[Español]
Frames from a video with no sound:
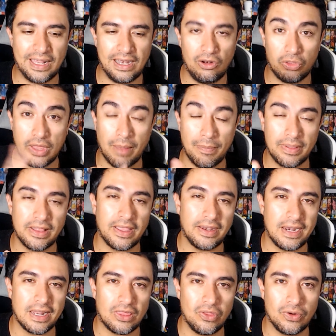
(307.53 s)
los que cambian de
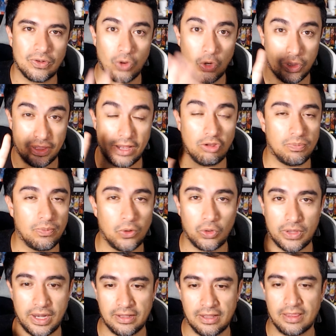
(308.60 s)
generación son los que tienen los bonos
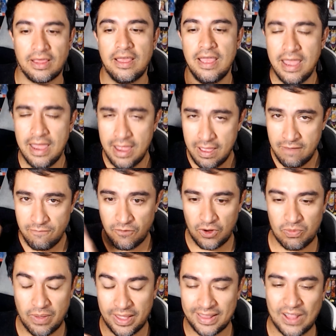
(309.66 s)
grandes.
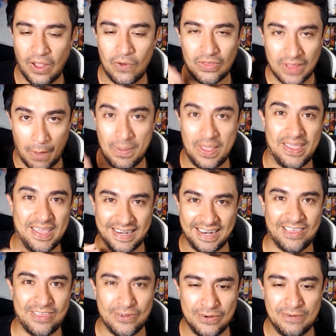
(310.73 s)
Volkswagen Taos cambia de generación